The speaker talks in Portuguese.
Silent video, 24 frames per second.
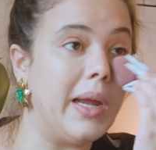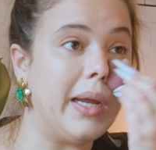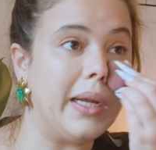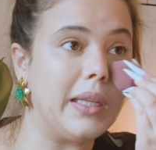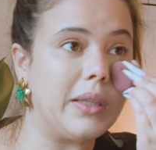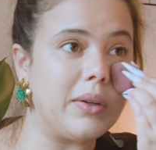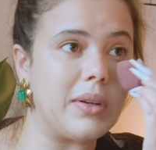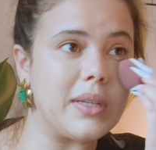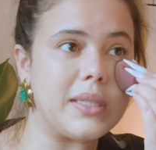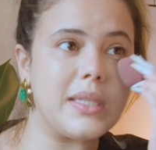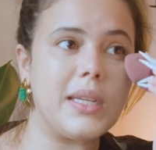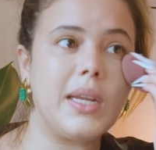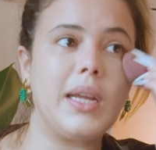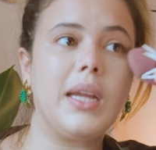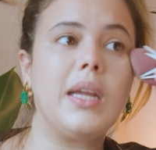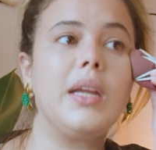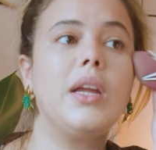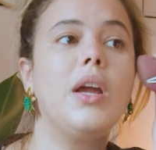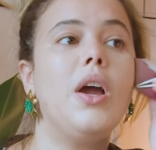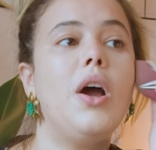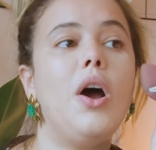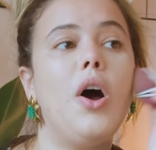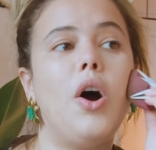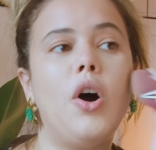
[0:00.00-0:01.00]
Então,
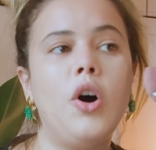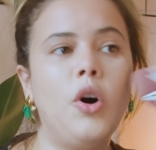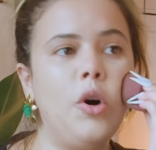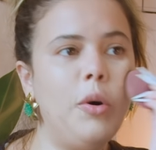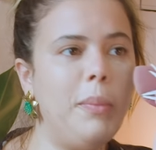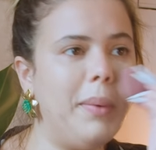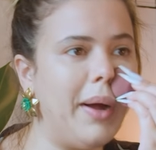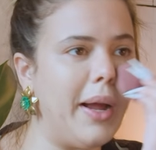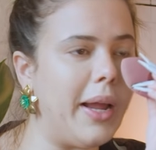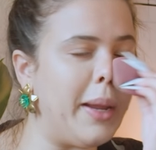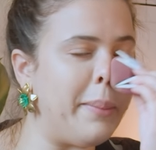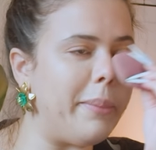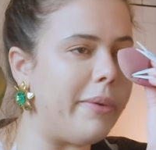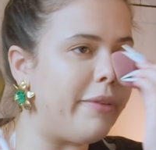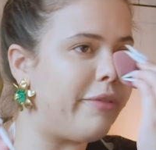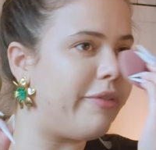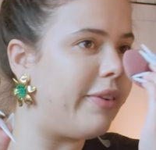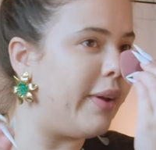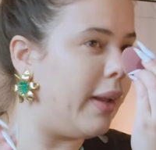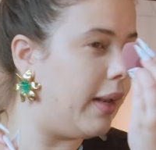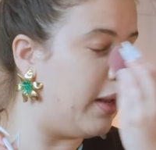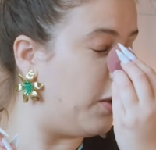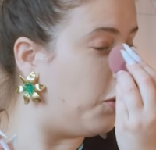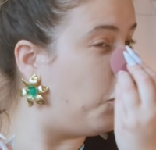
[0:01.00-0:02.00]
assim, arruma aí, minha
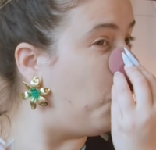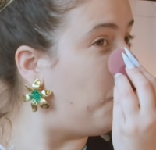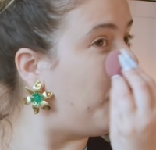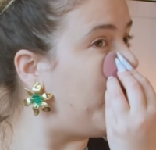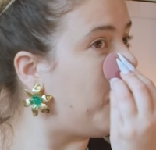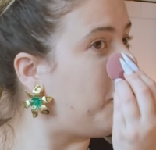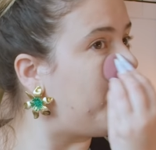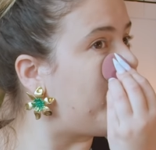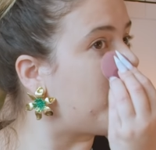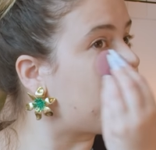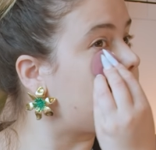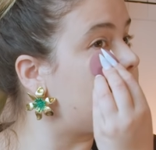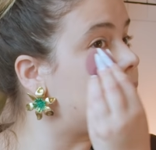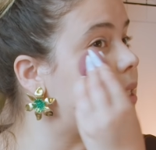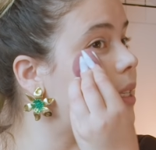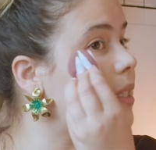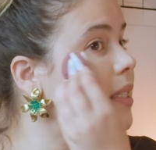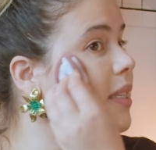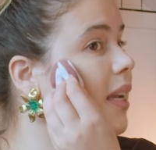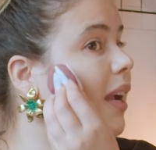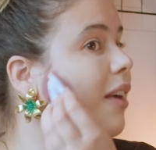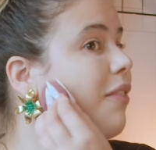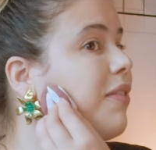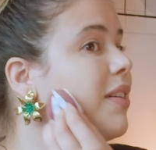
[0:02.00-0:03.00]
filha, arruma aí uma coisa
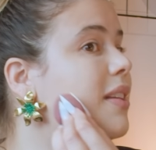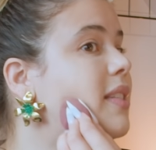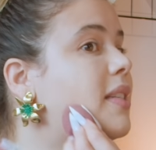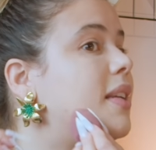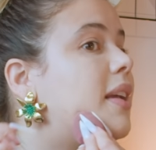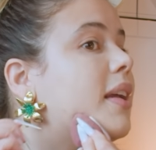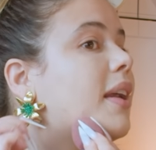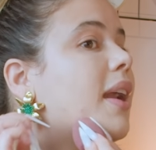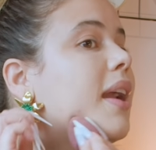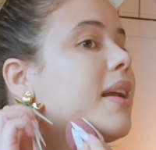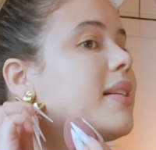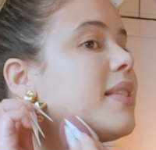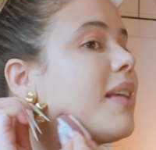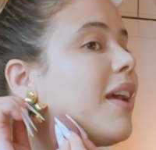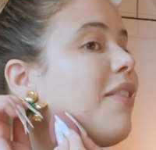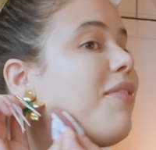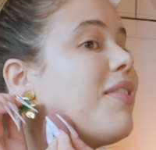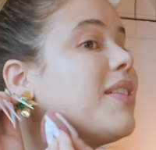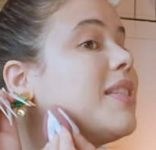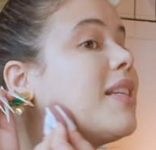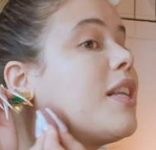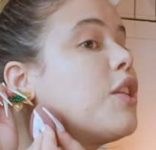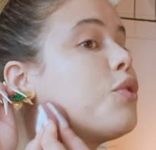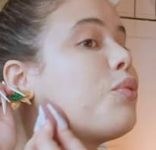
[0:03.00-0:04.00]
que você quer fazer. O que você quer
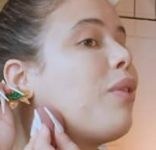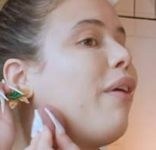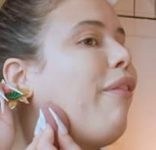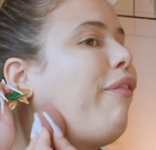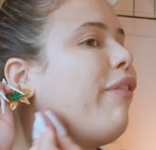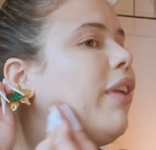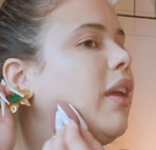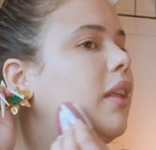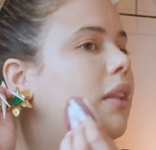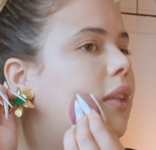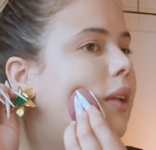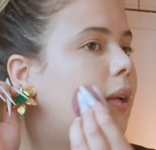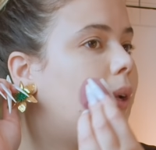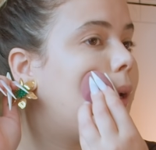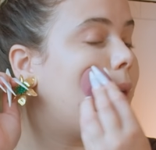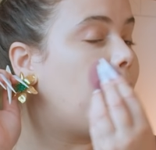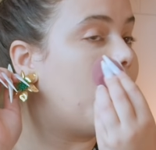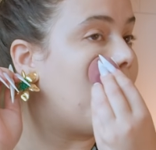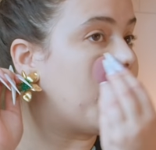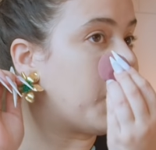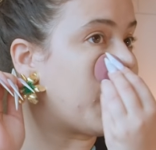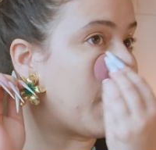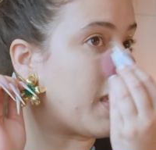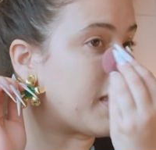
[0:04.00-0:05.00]
fazer da sua vida?
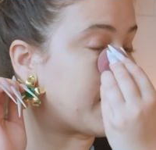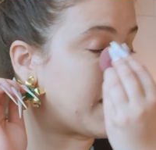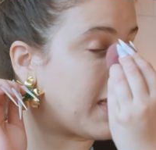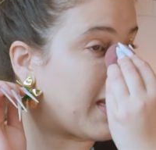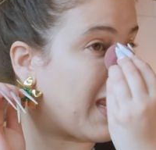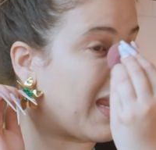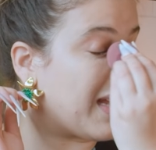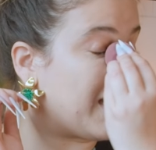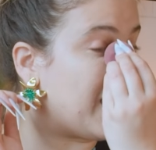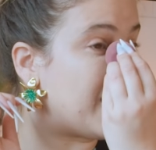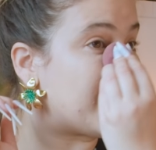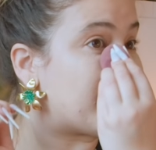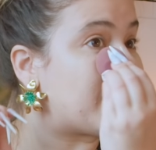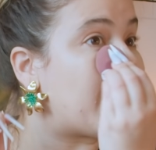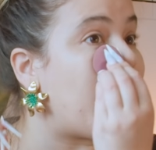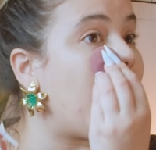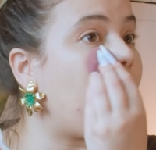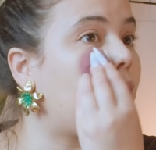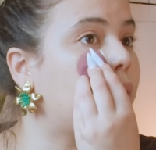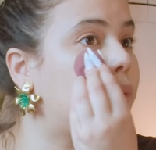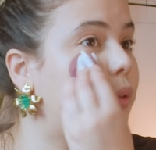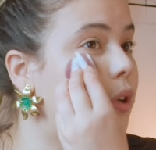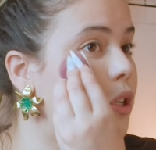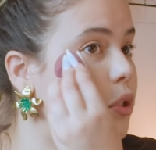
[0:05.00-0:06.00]
O que você quer que dê
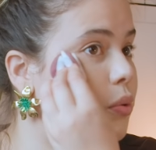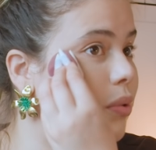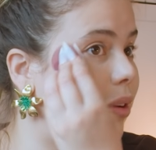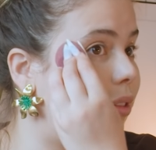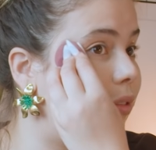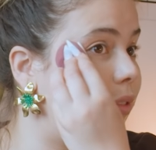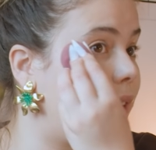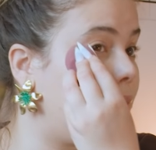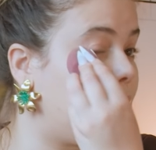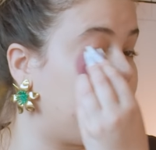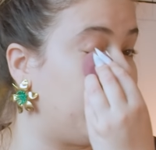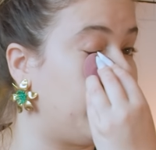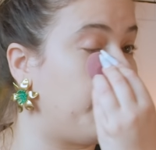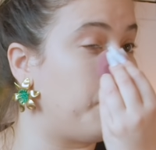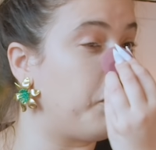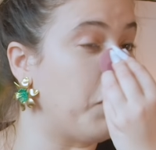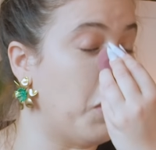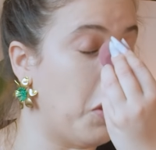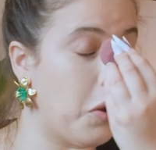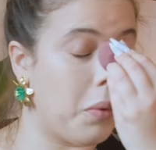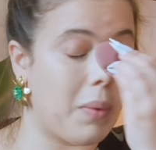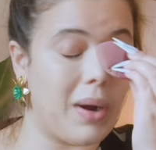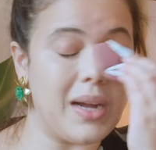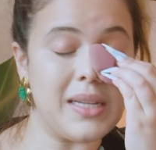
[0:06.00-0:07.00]
certo na sua vida?
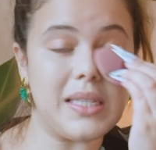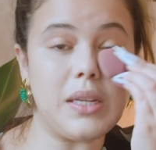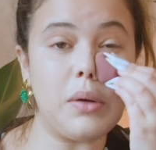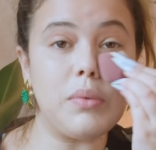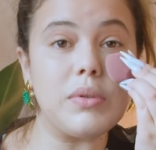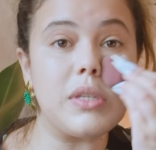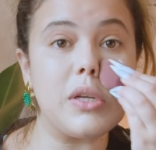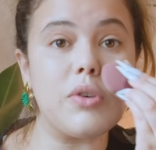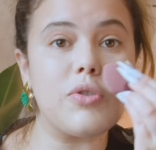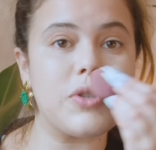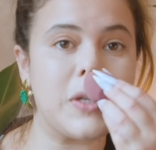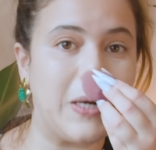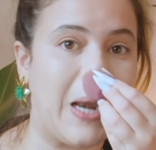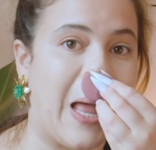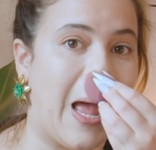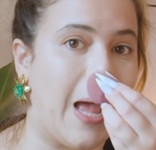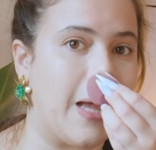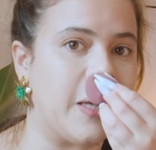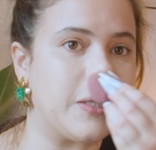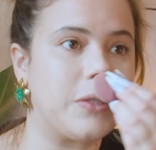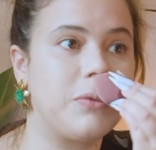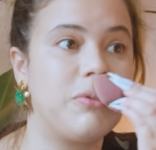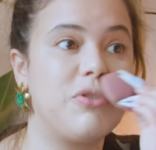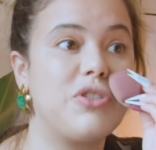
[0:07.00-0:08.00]
Quais são os seus
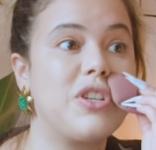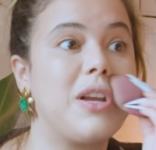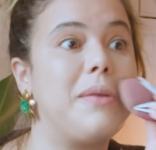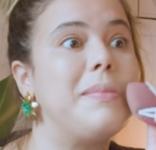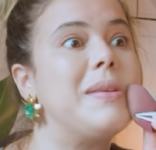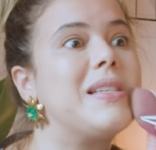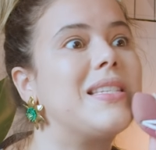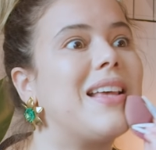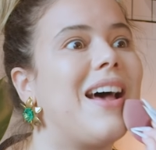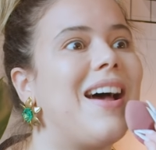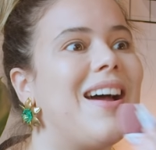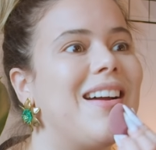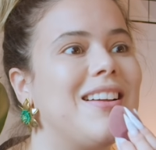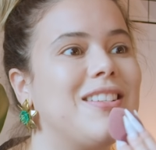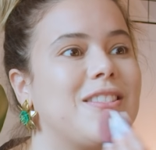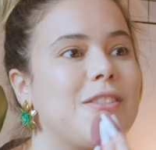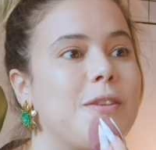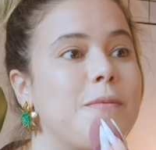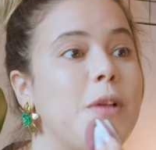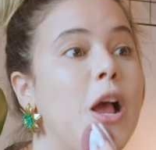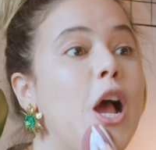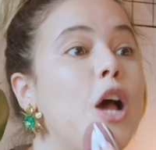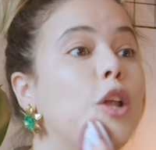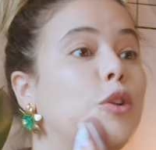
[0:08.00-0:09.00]
laços de
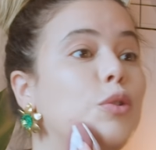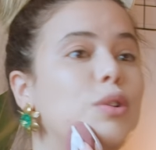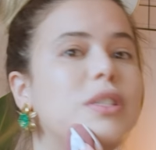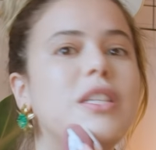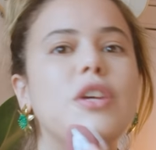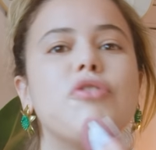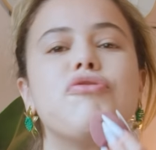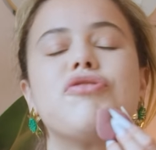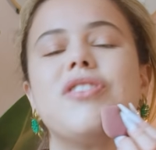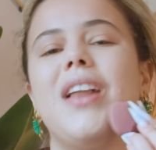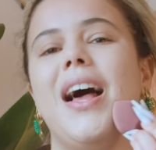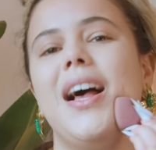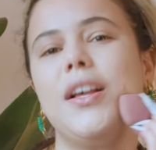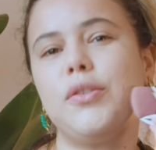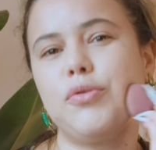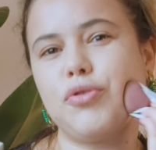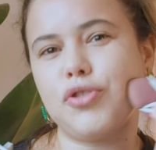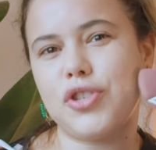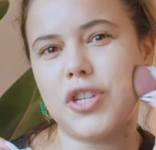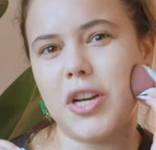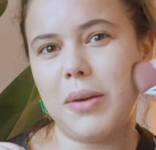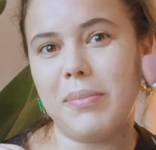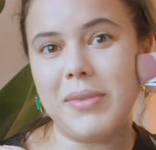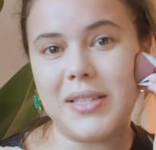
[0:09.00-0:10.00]
amizade? Nos seus
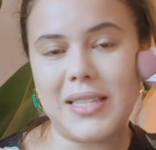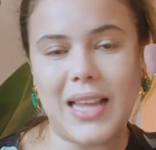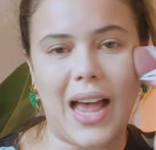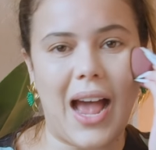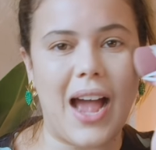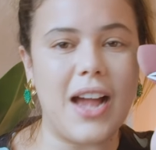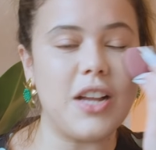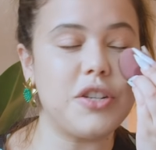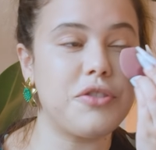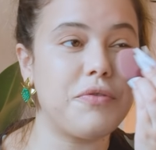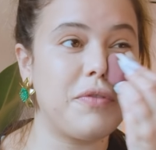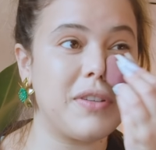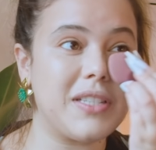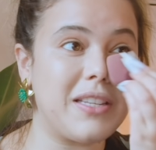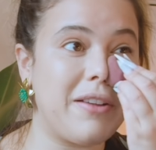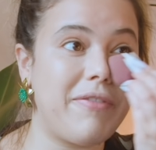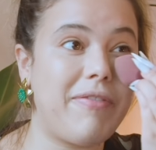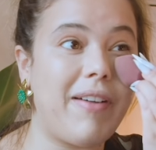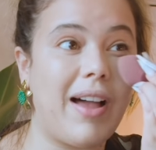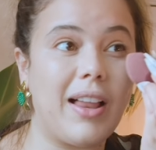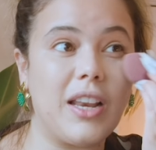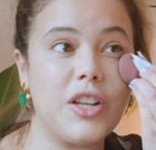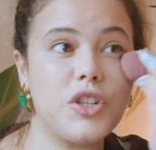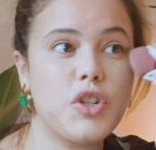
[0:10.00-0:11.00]
laços de amizade, você
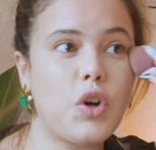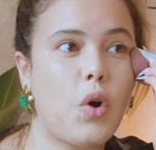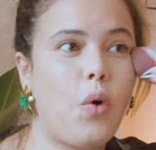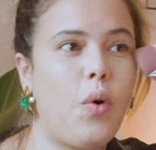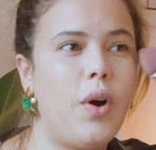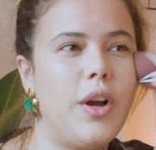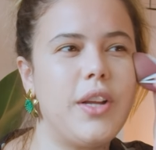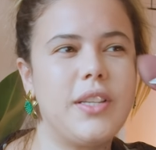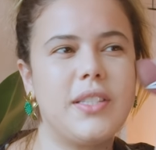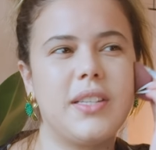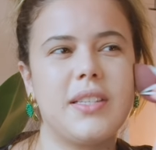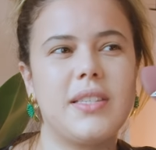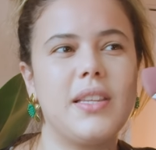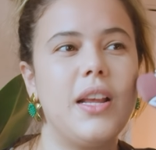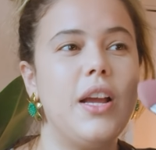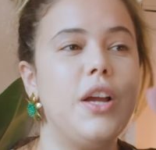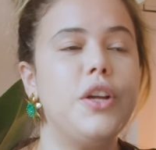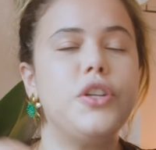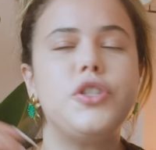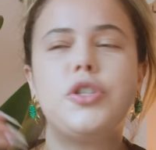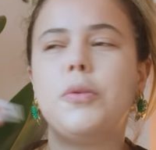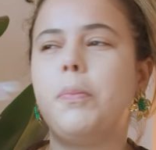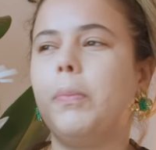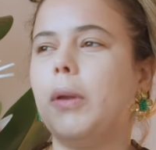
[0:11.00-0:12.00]
fala de coisas,
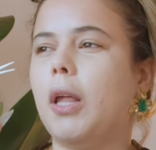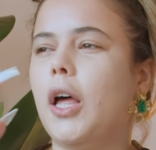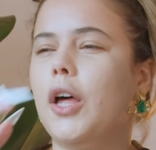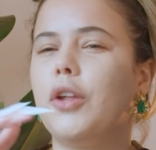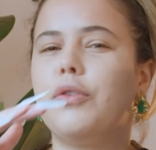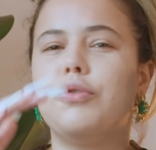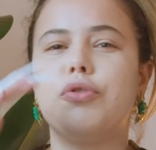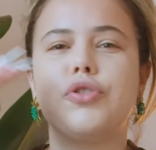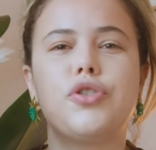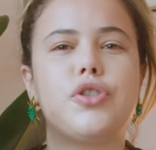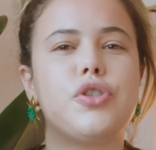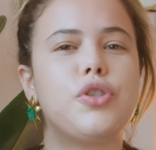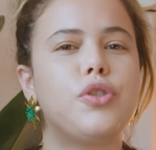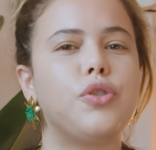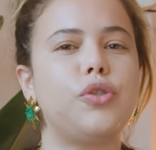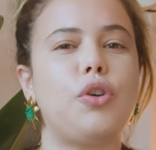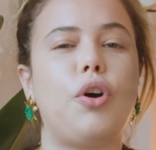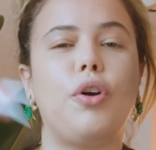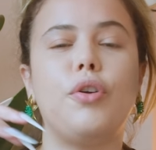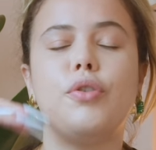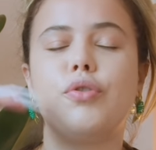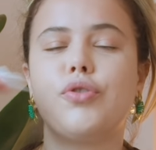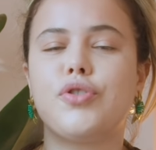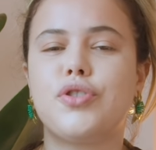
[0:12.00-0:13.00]
de planos, de
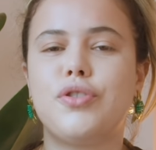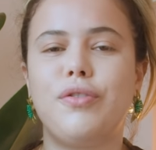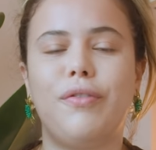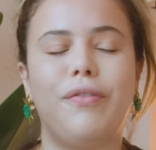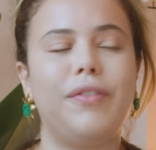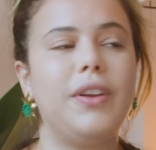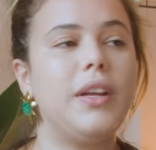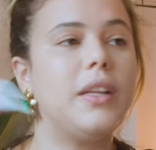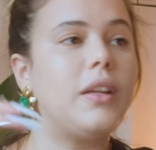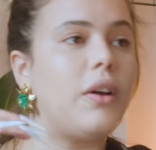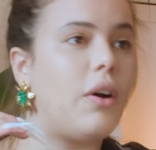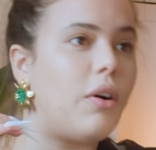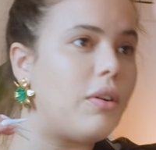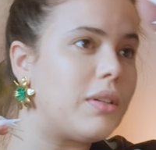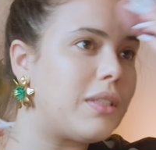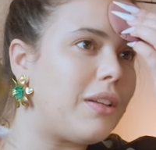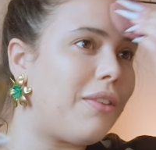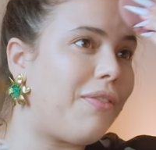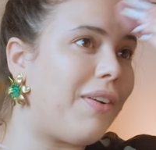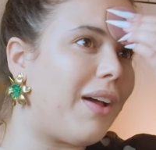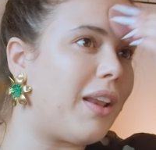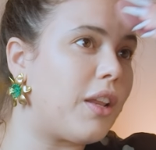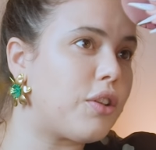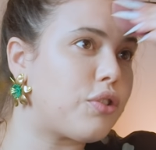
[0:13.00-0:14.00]
sonhos, de vida, ou
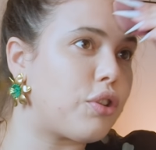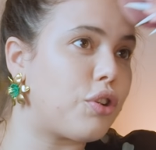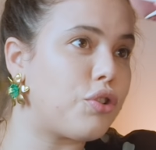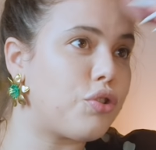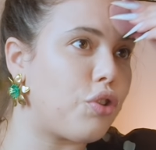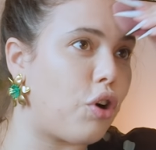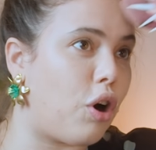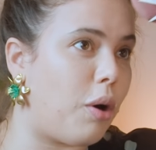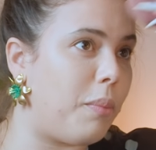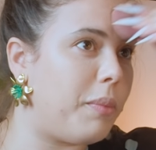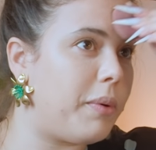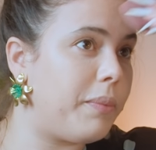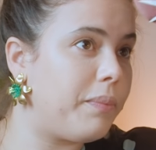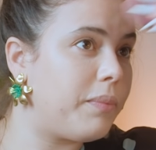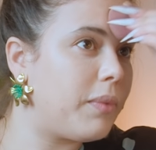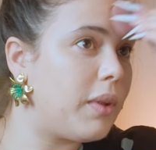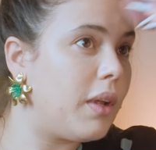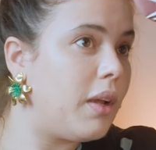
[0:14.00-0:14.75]
você fala só de homem?